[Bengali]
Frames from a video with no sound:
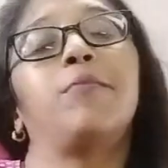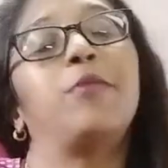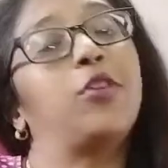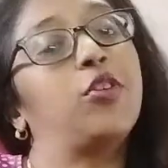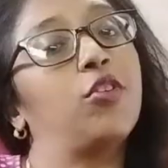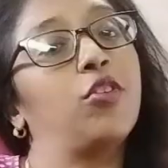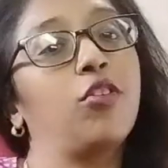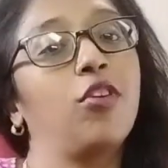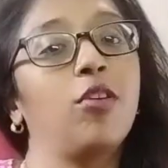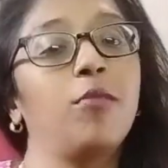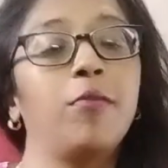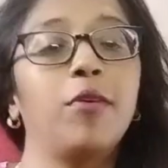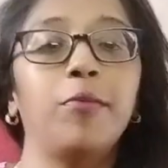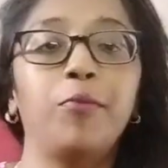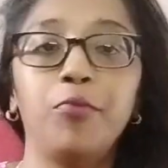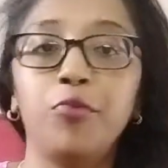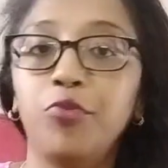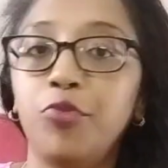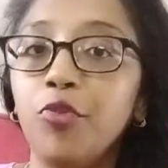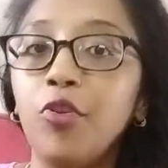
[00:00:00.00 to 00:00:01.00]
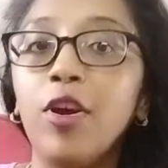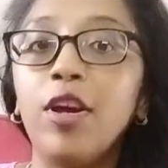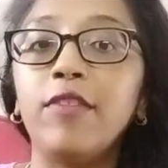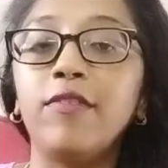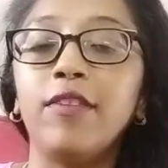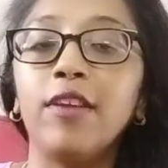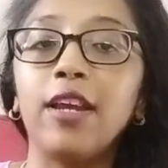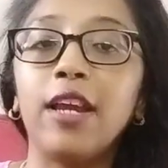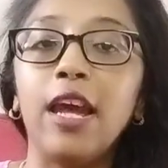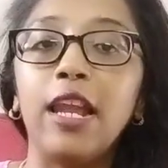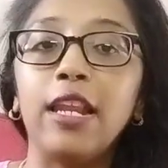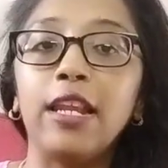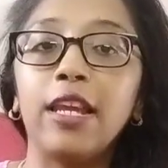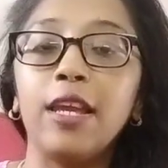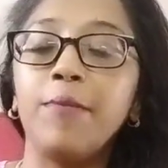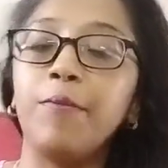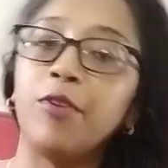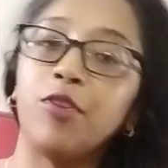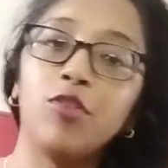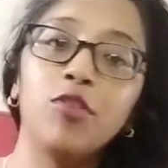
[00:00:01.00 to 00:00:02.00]
বিশ্বকর্মা পুজো আছে
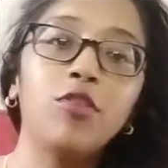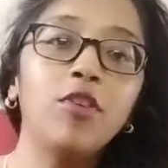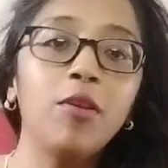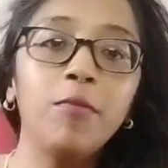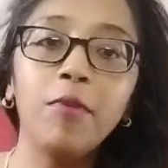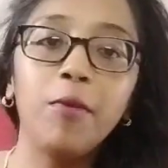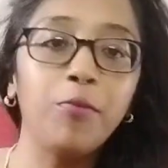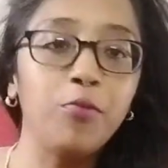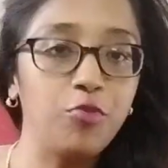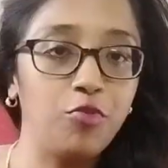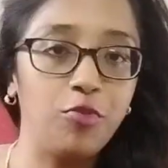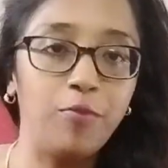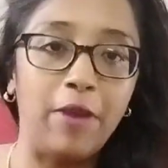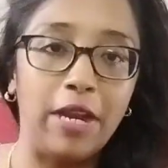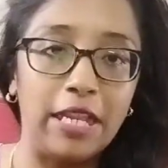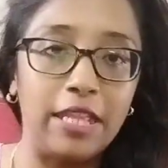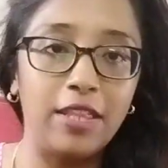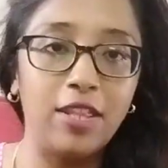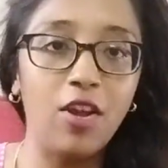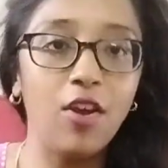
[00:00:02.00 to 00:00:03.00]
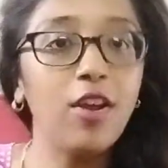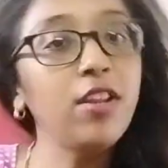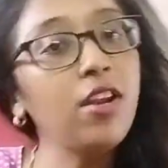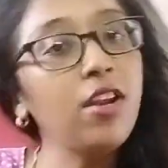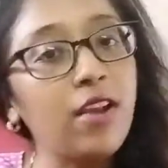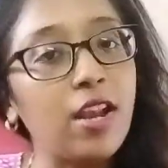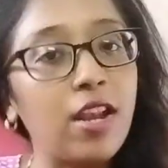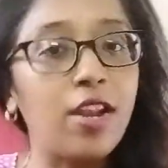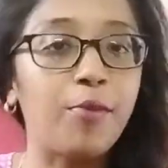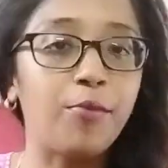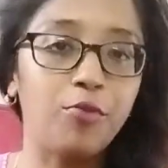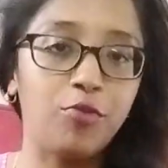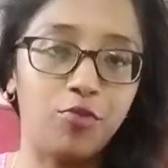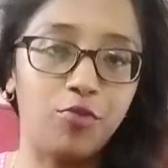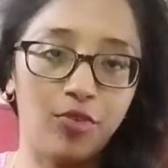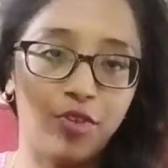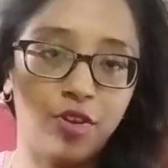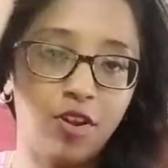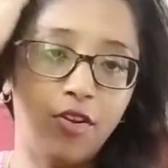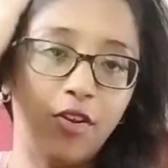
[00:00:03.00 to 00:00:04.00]
কালকে বিশ্বকর্মা পুজো বাড়িতে হয় না রান্না
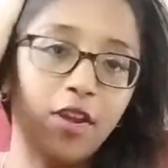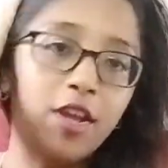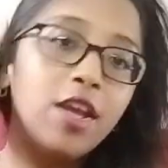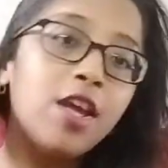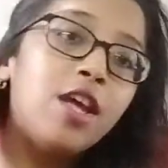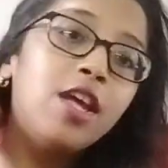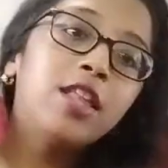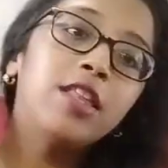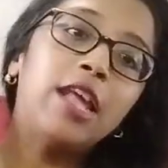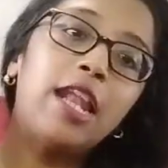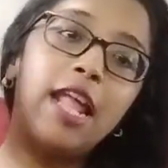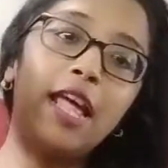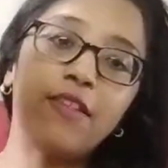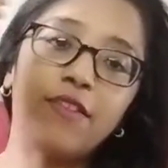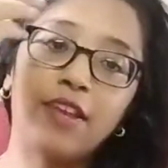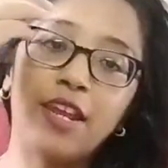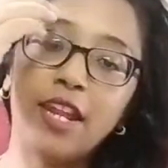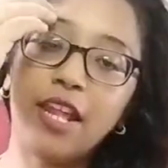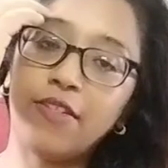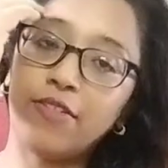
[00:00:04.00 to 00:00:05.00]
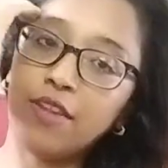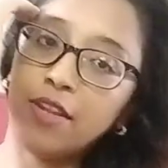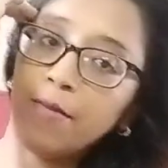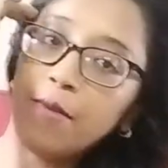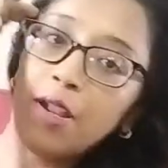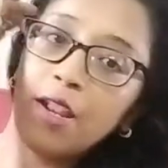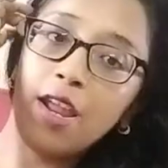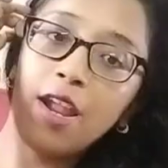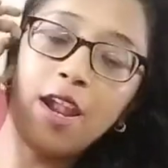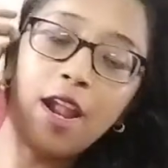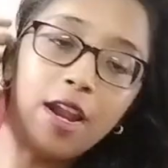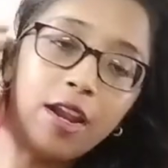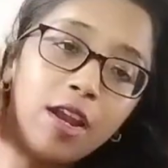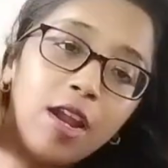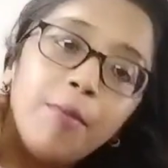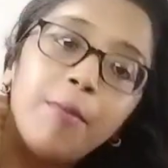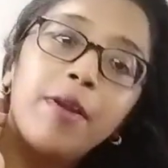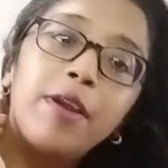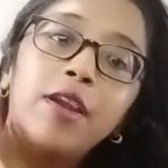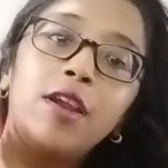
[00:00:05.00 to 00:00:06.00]
পুজোটা হয় তাহলে আজকে রাতের বেলায়
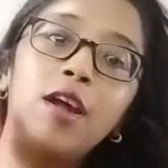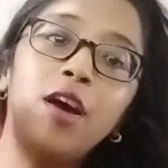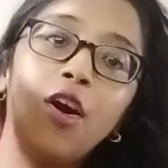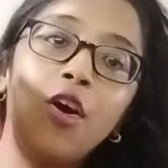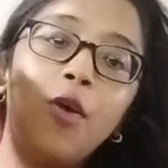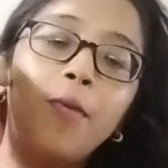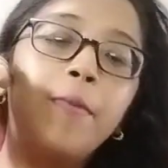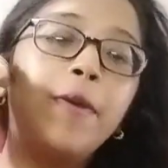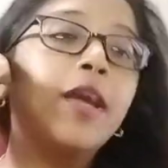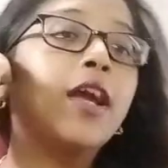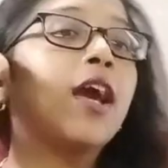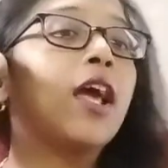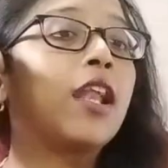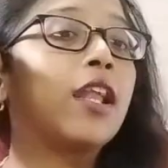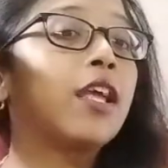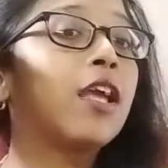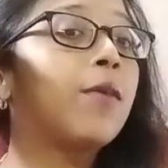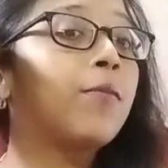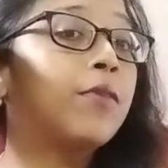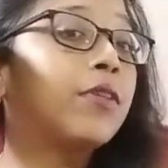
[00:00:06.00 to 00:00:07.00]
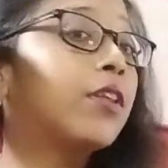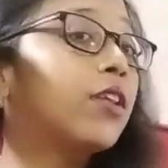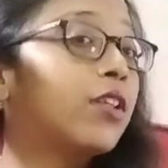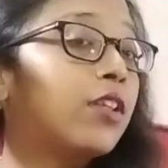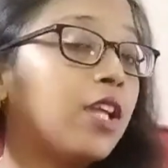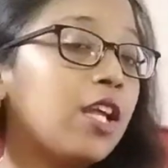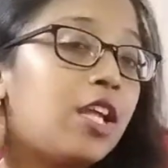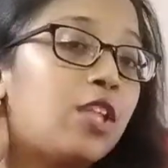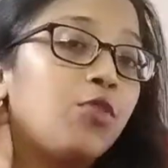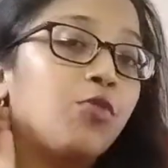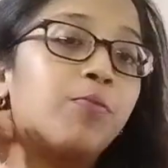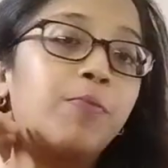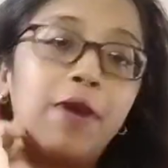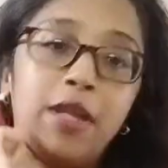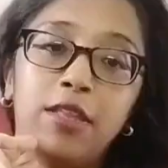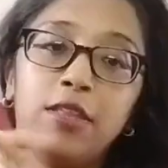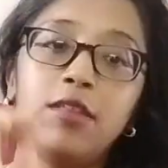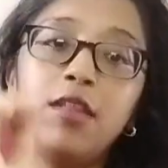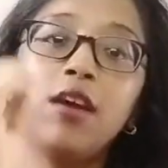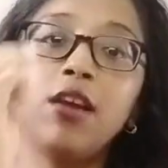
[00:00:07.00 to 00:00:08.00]
রান্না বান্না হবে কালকে আমাদের যেহেতু
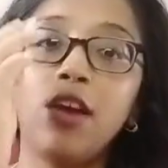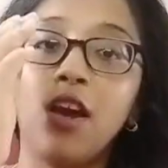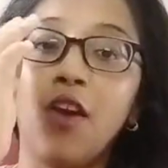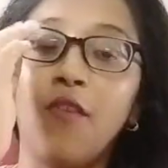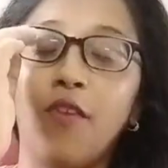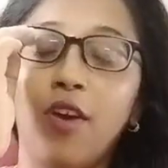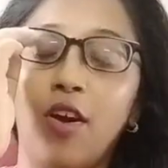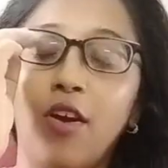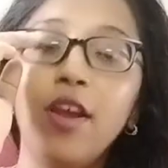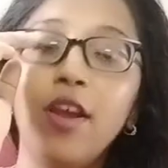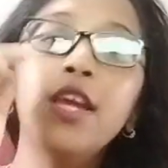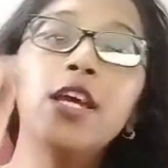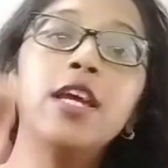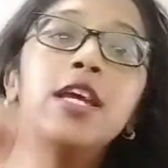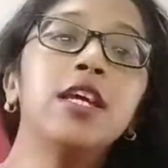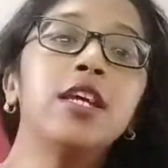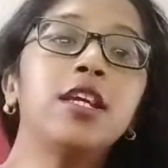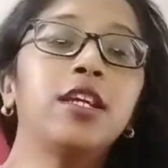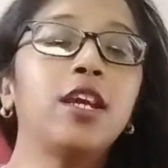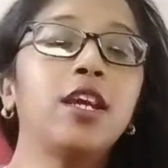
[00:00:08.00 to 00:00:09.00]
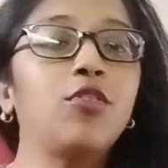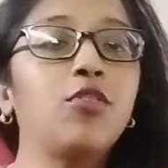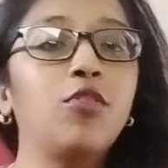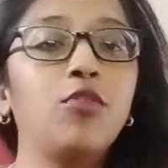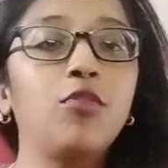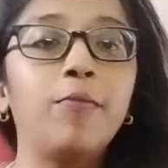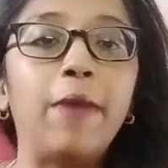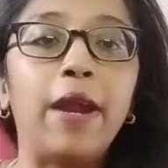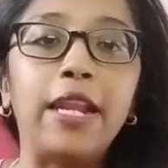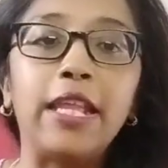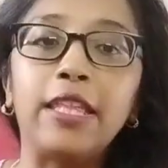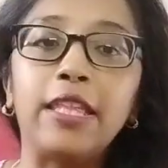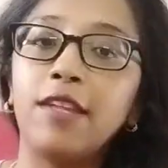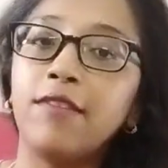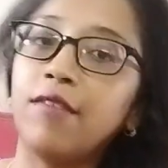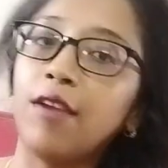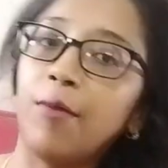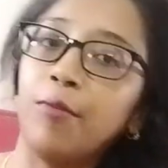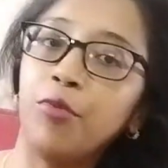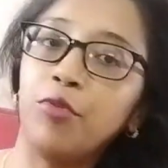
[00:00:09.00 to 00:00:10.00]
পান্তা খাওয়া হয় সেই জন্য বাড়িতে
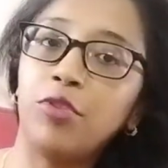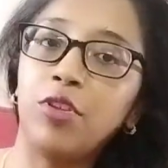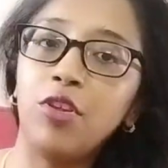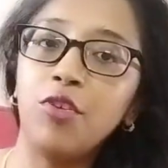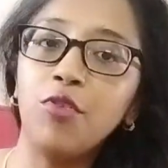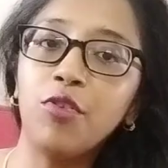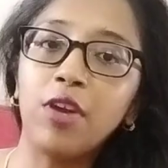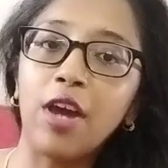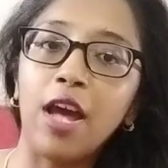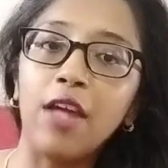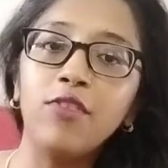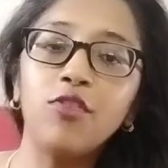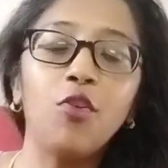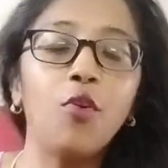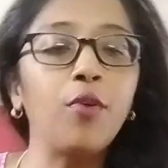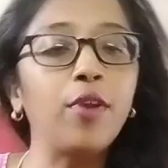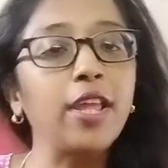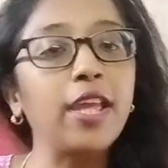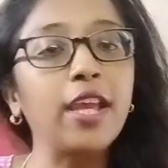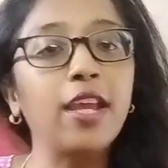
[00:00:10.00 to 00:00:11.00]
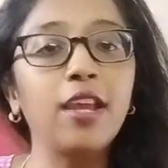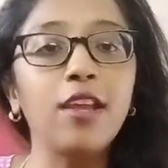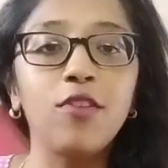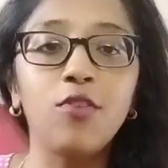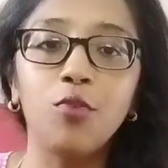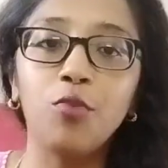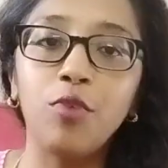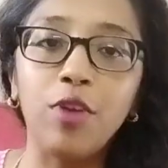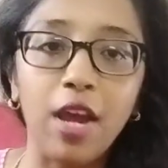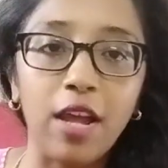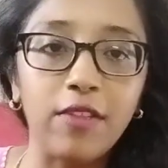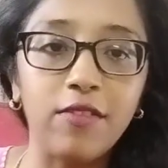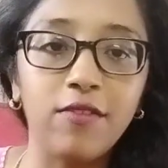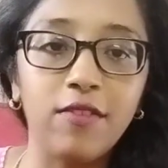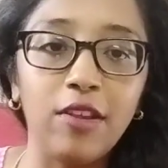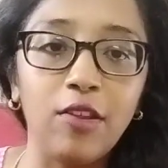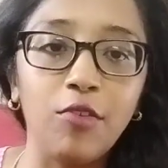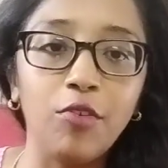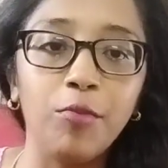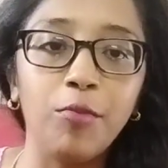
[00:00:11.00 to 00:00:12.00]
যাবতীয় কাজ অনেক কিছু কাজ
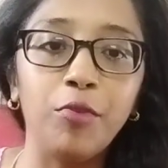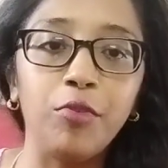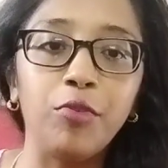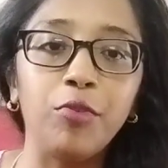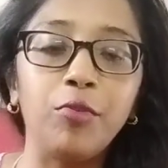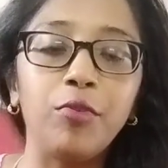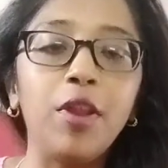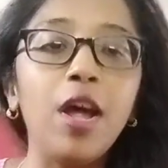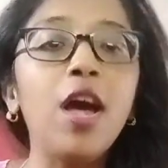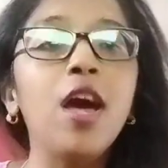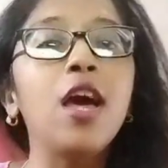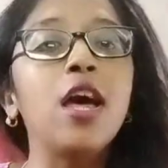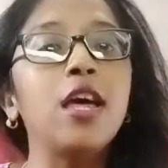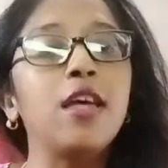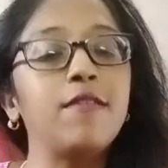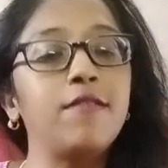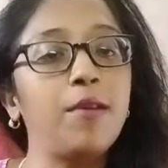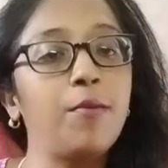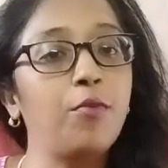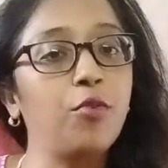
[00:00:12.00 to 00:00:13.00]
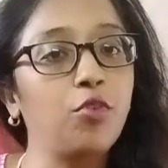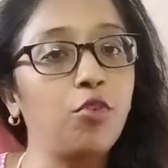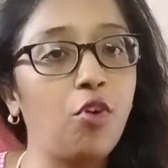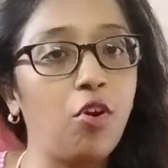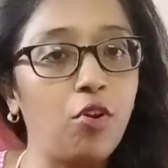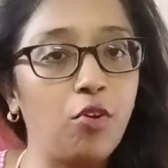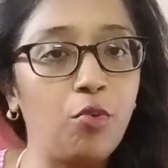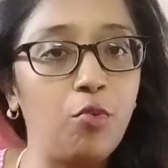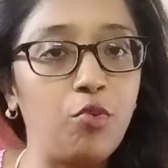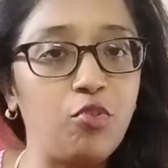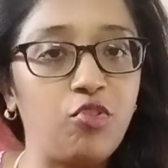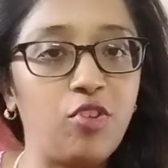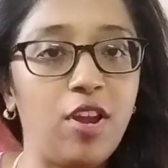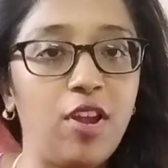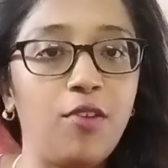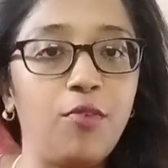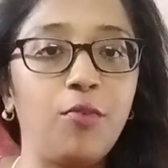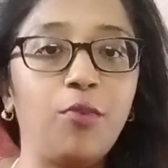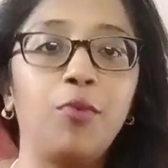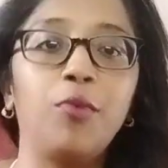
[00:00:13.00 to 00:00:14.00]
ছিল বন্ধুরা যেমন ঘর
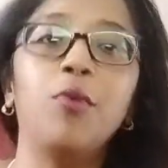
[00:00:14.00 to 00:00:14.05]
গোছানো